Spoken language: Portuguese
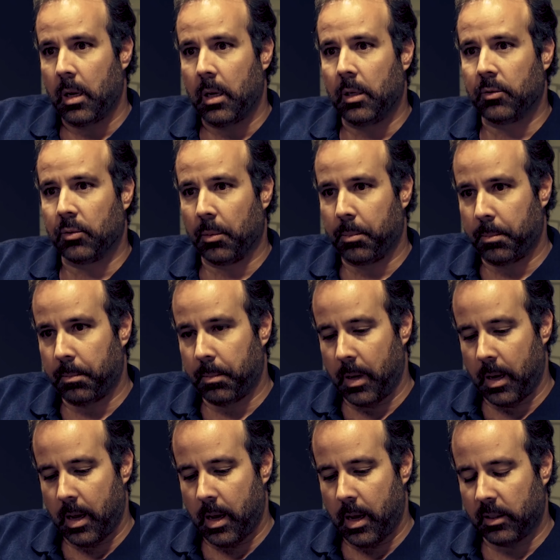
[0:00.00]
e sua
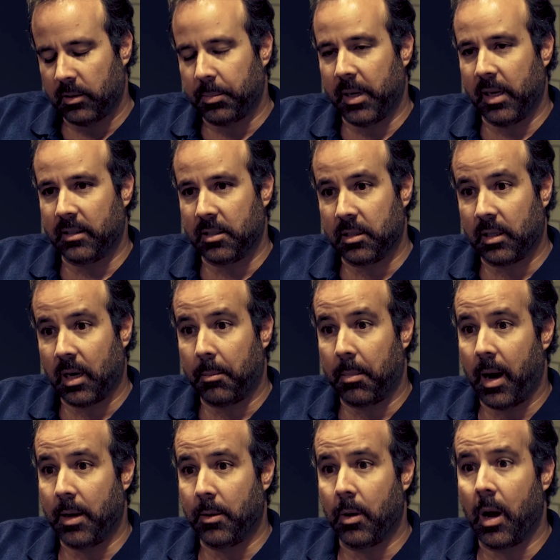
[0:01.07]
eh, experiência de
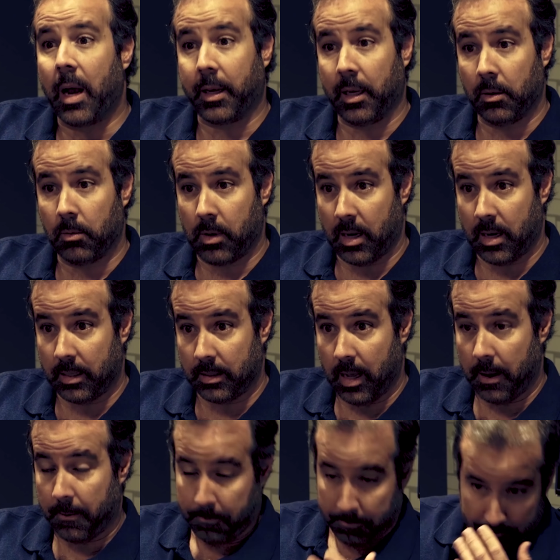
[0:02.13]
trabalho aqui no
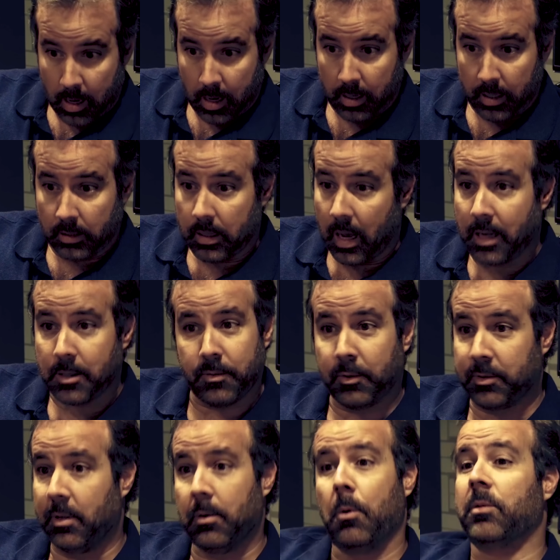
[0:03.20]
Canadá. A eh, idade
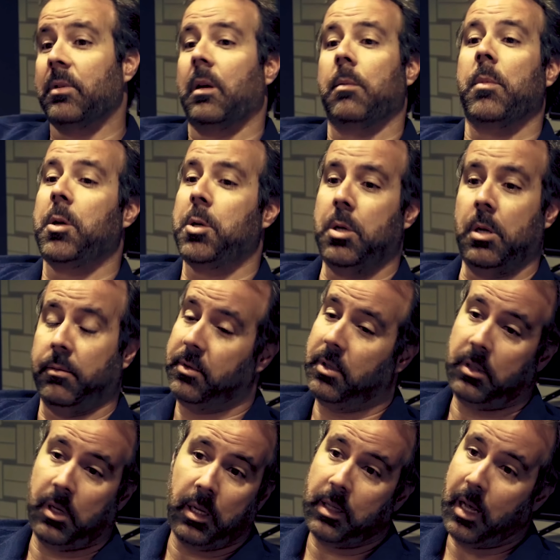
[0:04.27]
você não consegue mexer,
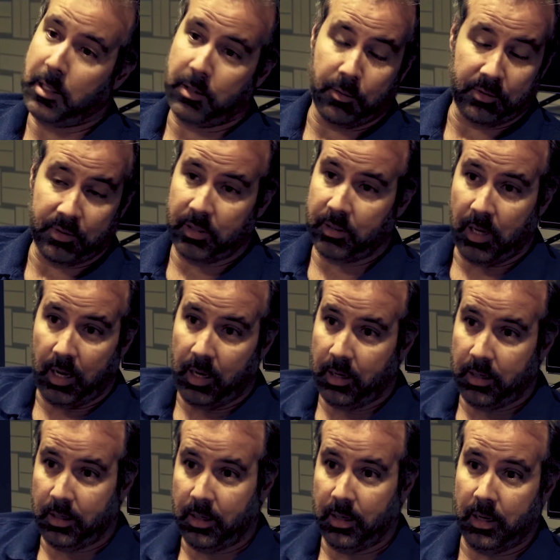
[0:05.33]
você tem a idade que você tem
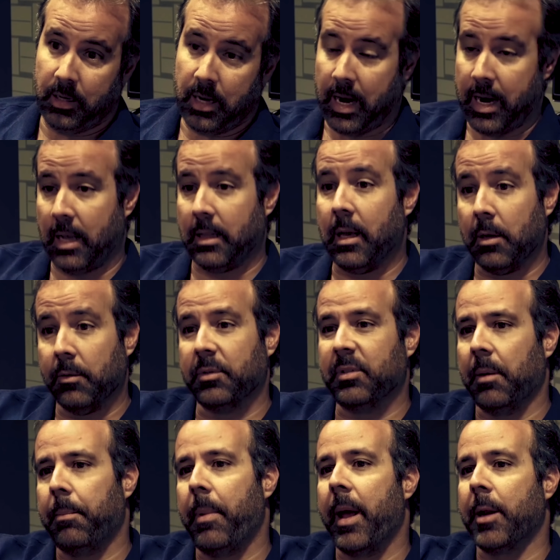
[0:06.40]
e a cada ano
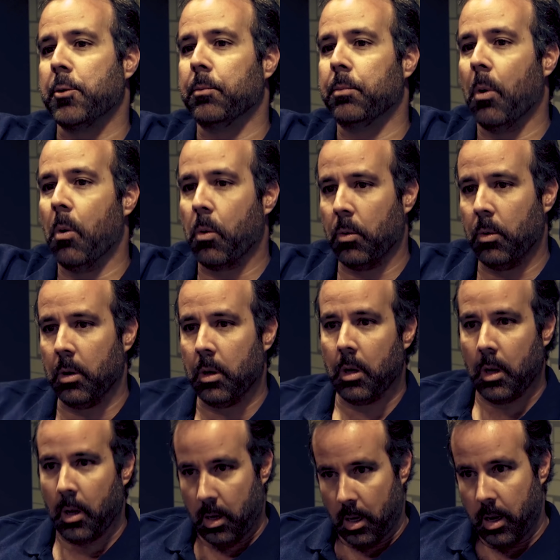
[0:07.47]
você perde um pouco
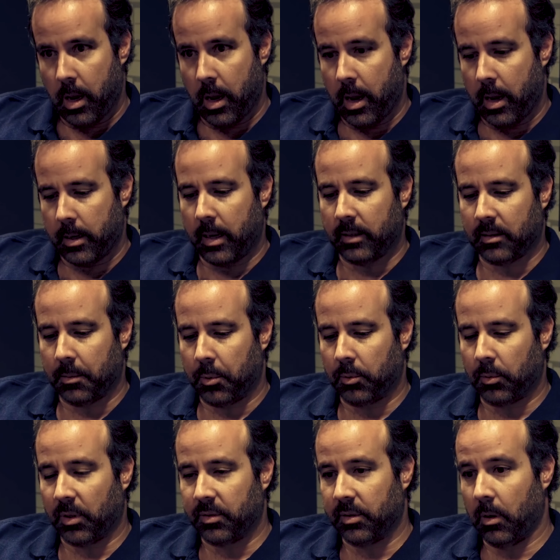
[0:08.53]
eh, dessa
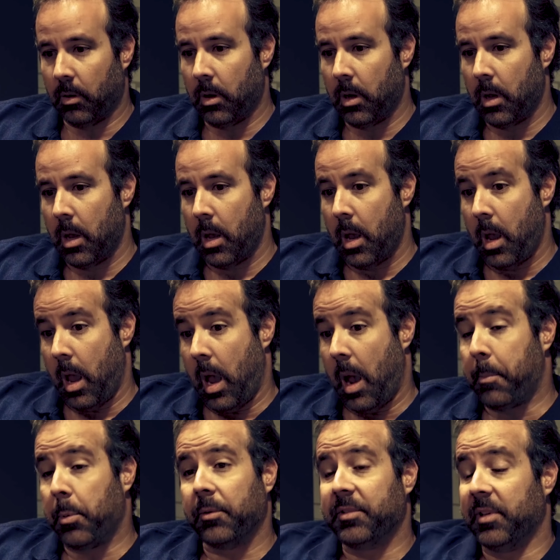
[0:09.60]
pontuação.
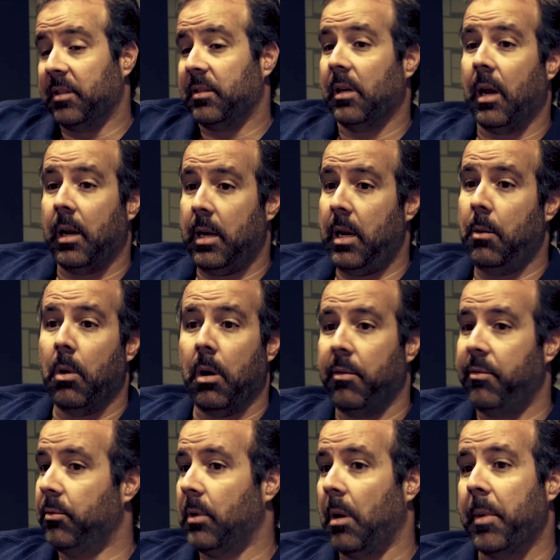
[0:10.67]
A proficiência na
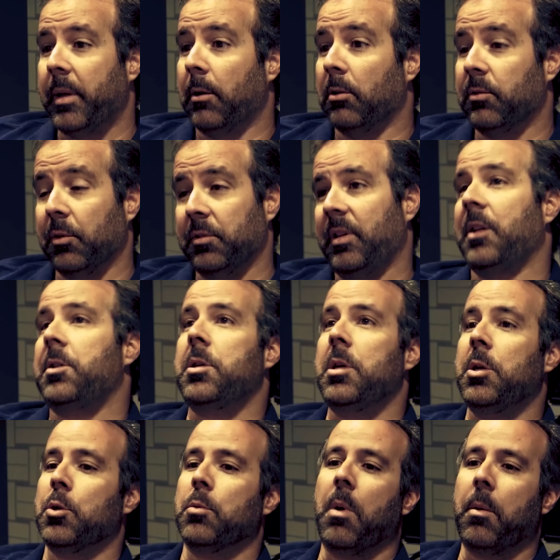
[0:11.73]
língua, fundamental, se você
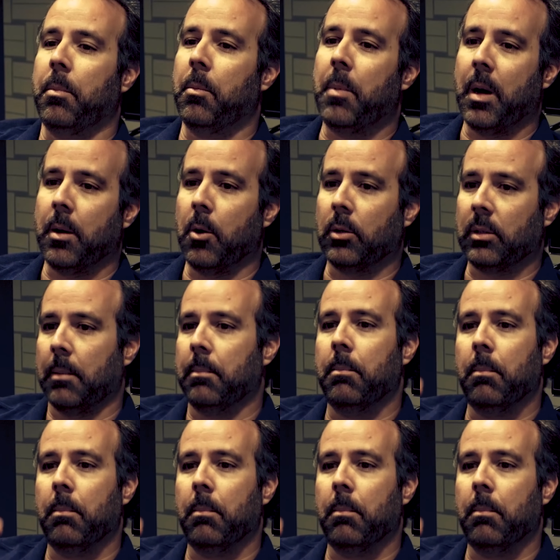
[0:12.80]
atinge uma, uma, nota